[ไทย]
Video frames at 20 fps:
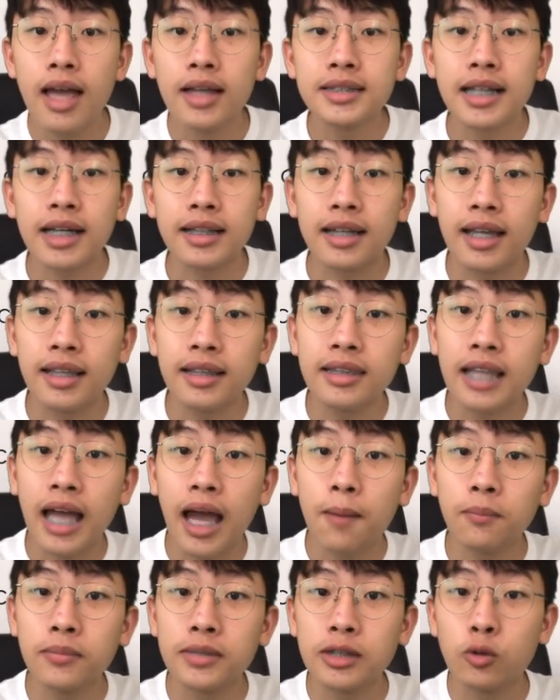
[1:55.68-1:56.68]
จากนั้น
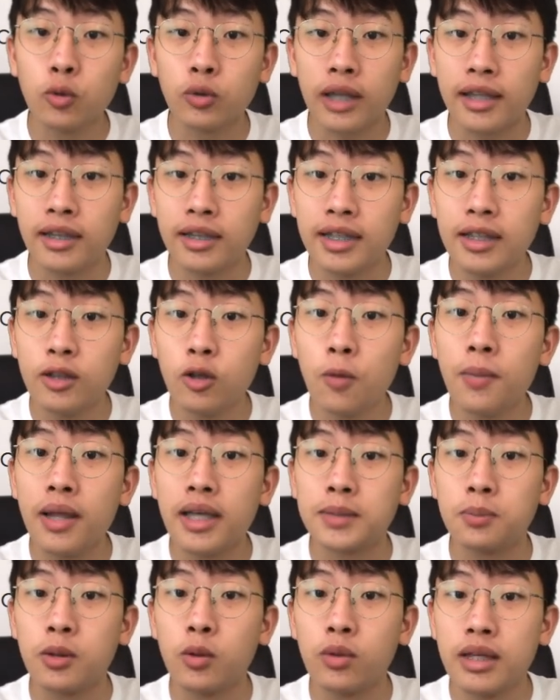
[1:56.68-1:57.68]
น้ำจะถูกแทนที่ด้วยเบ
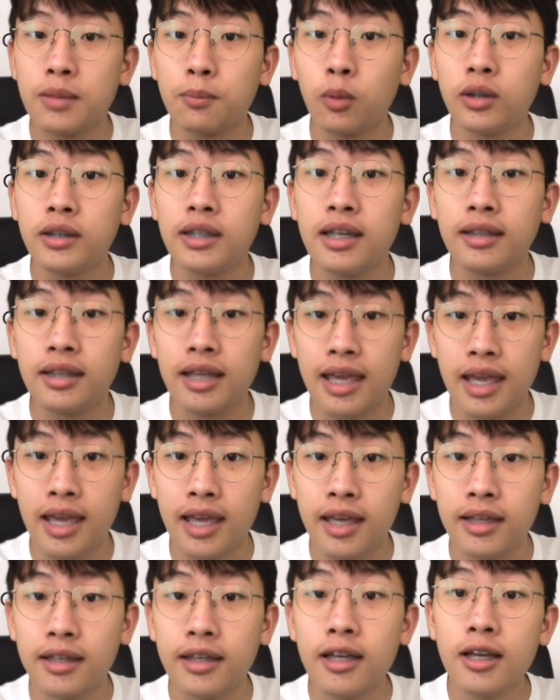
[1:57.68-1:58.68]
สพิวรีนบน DNA
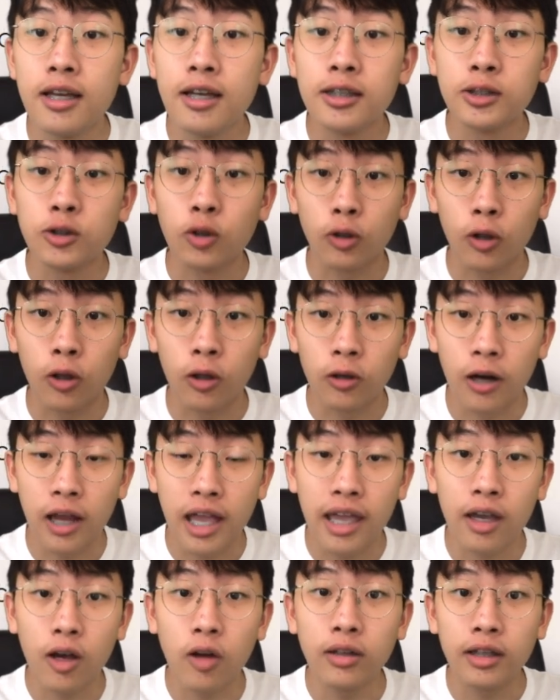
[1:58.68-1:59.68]
ส่วนคลอไรด์
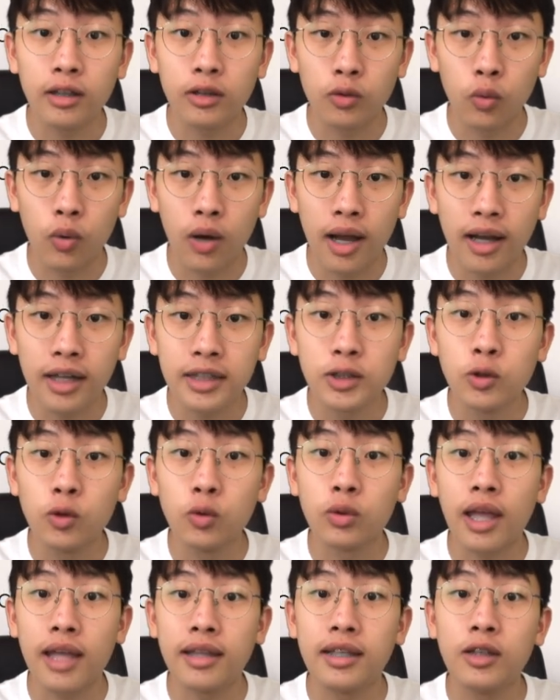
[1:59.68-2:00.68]
ไอออนอีกตัวก็จะถู
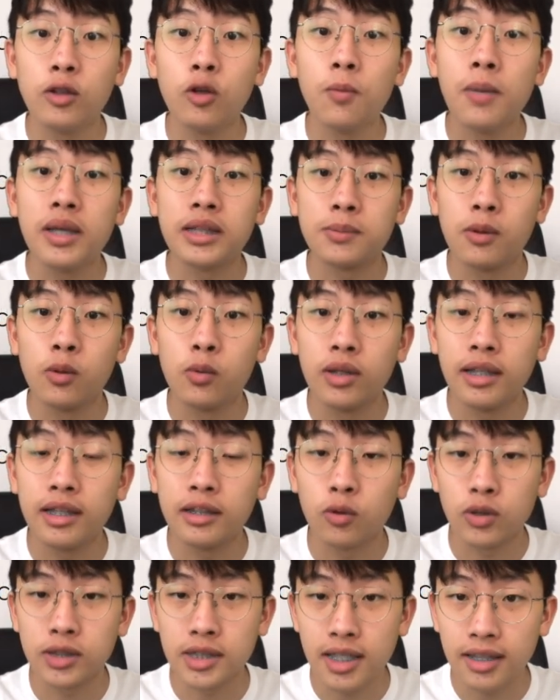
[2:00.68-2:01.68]
กแทนที่ด้วยเบสพิวรีนอี
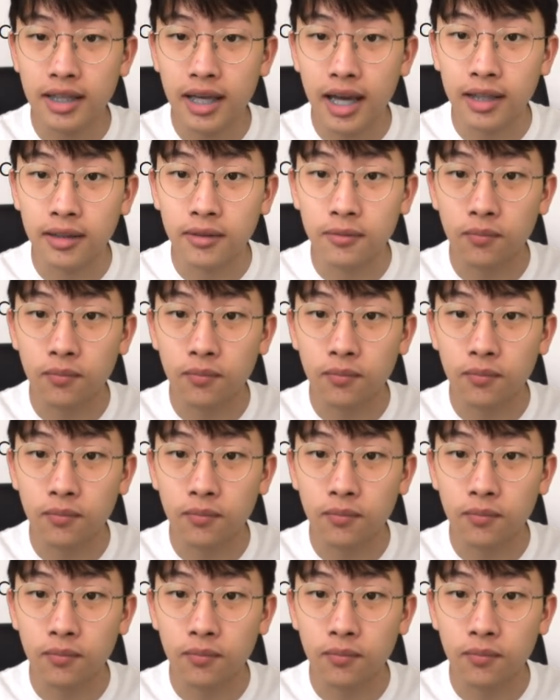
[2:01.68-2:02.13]
กตัวเช่นกัน